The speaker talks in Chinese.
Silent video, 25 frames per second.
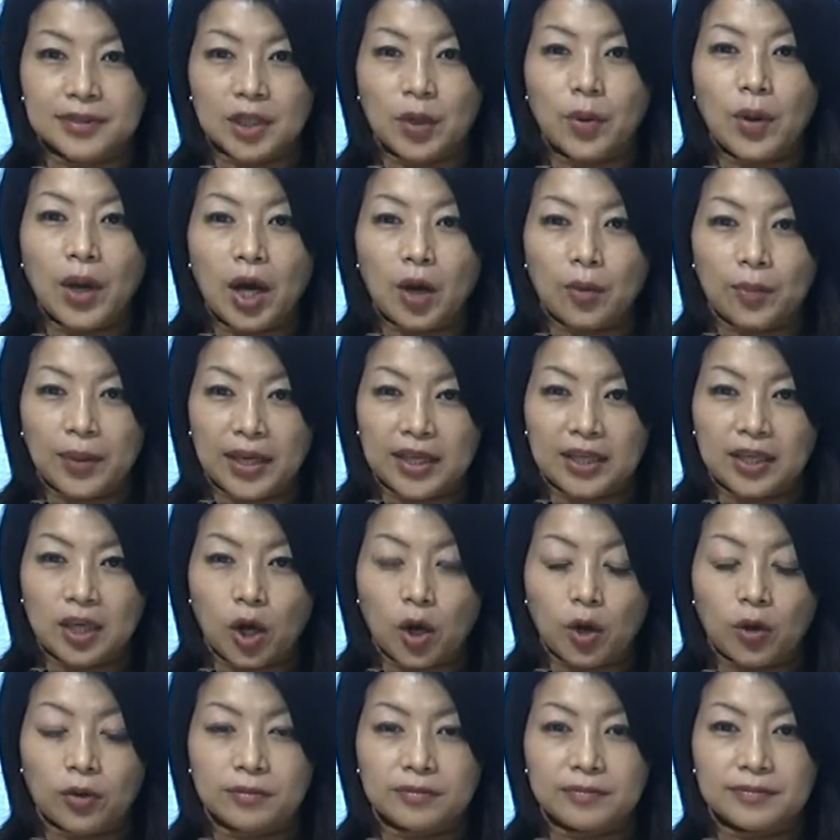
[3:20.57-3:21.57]
各位好朋
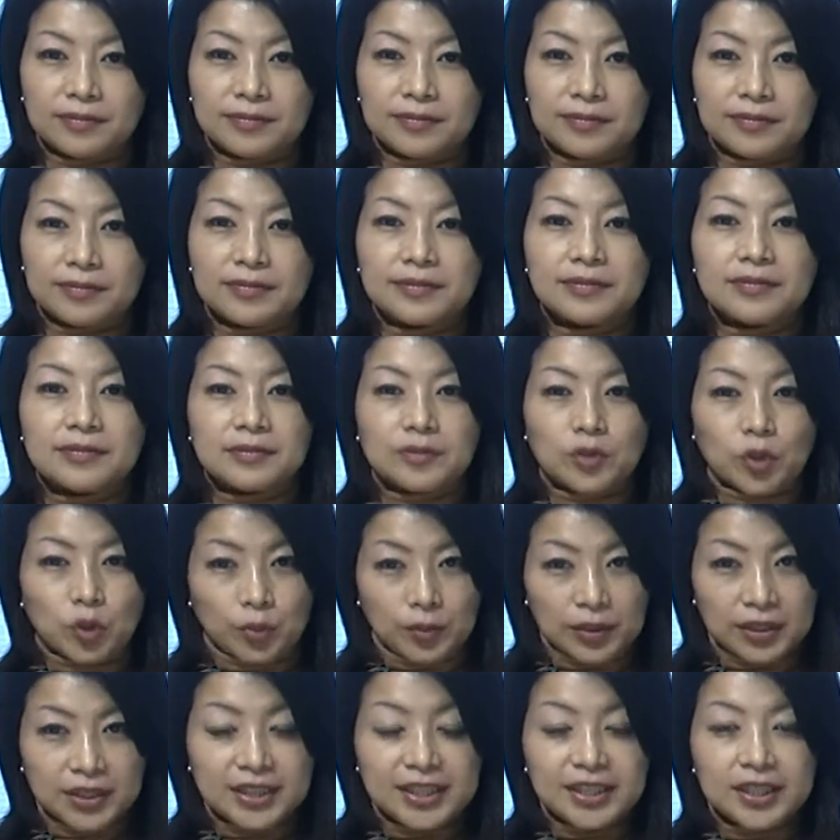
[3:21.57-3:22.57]
友，我
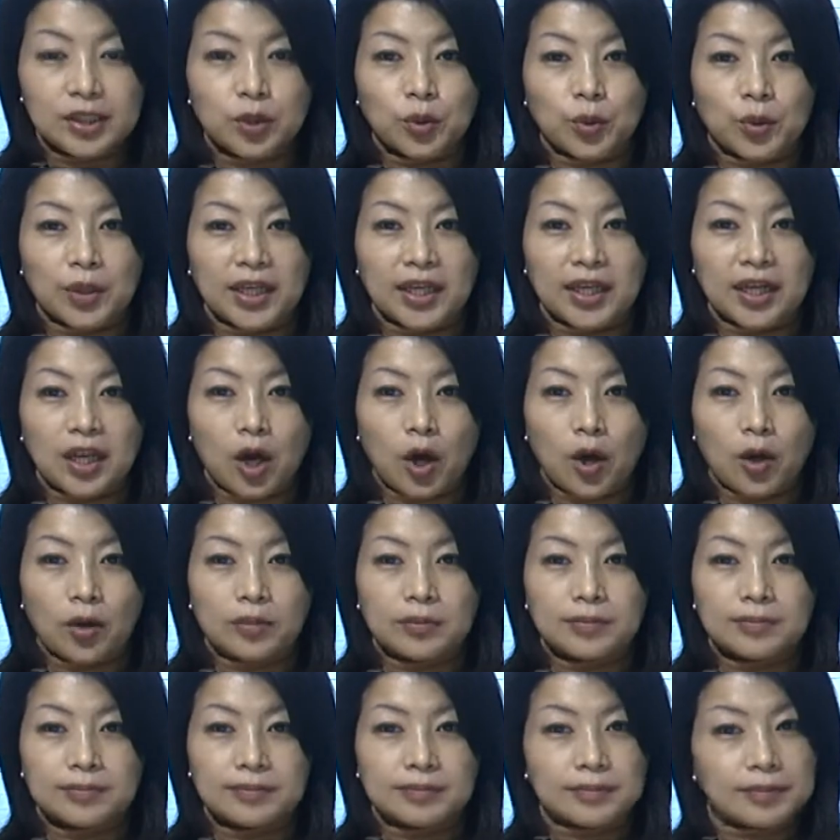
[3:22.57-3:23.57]
们一起努力喽。
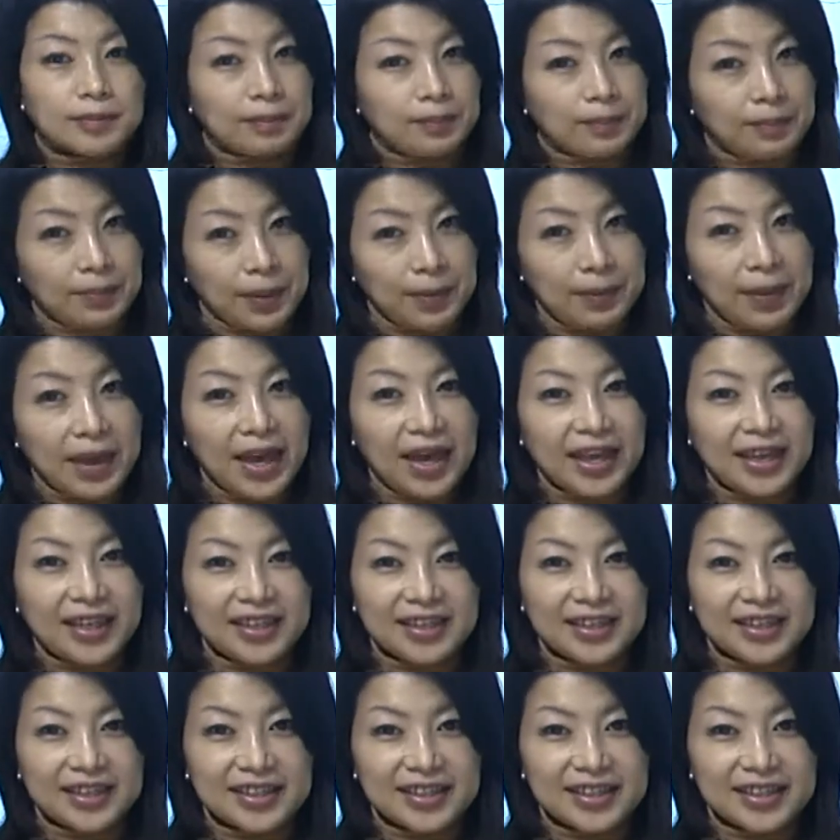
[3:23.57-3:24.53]
拜拜。